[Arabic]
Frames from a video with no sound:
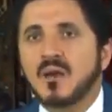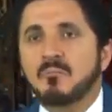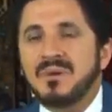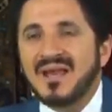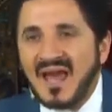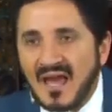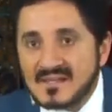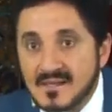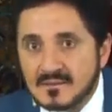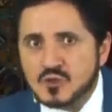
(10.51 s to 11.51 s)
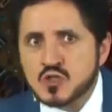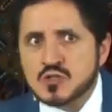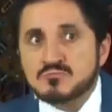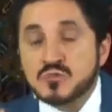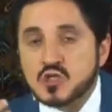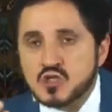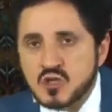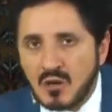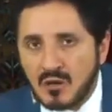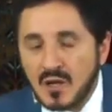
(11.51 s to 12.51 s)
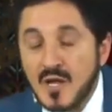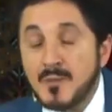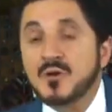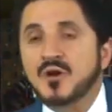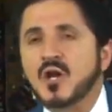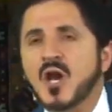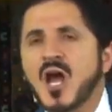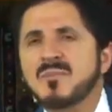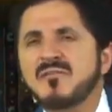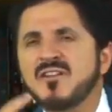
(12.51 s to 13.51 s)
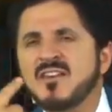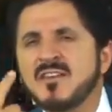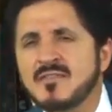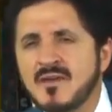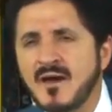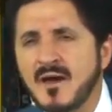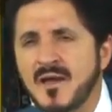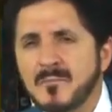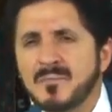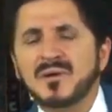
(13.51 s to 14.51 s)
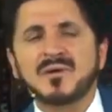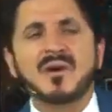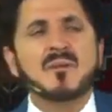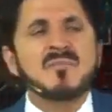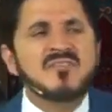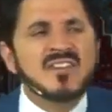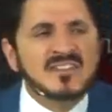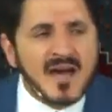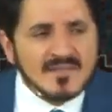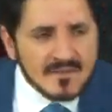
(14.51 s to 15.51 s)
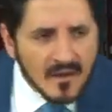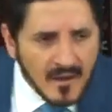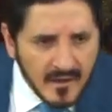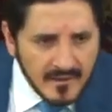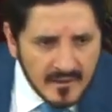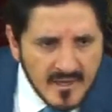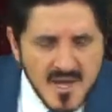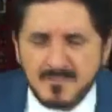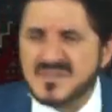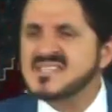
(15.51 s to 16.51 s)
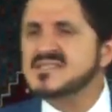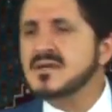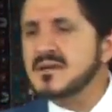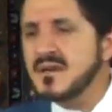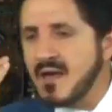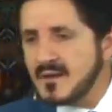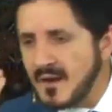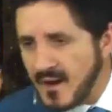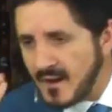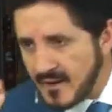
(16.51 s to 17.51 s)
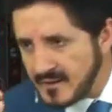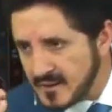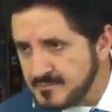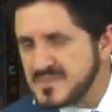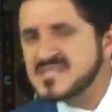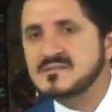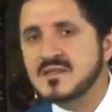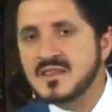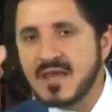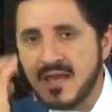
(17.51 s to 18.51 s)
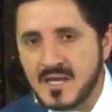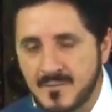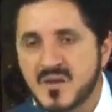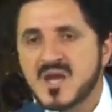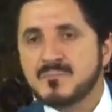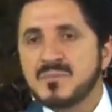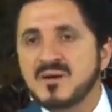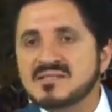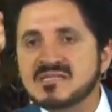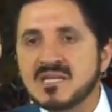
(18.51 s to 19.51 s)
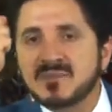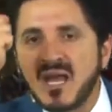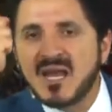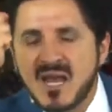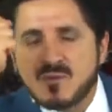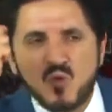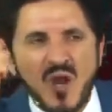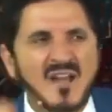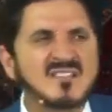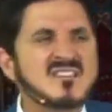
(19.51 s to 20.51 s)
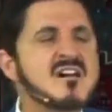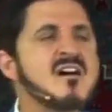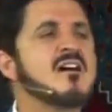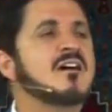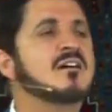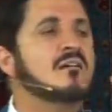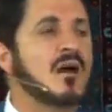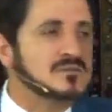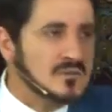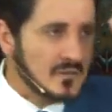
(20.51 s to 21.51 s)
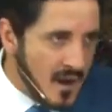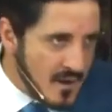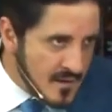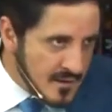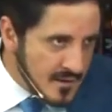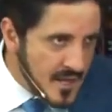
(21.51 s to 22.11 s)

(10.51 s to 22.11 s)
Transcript: بالحسد بالشر بالرغبة في الإيذاء بالرغبة في إتعاس الآخرين باستغلال الآخرين باستذلالهم بمصهم كالليمون حتى آخر قطرة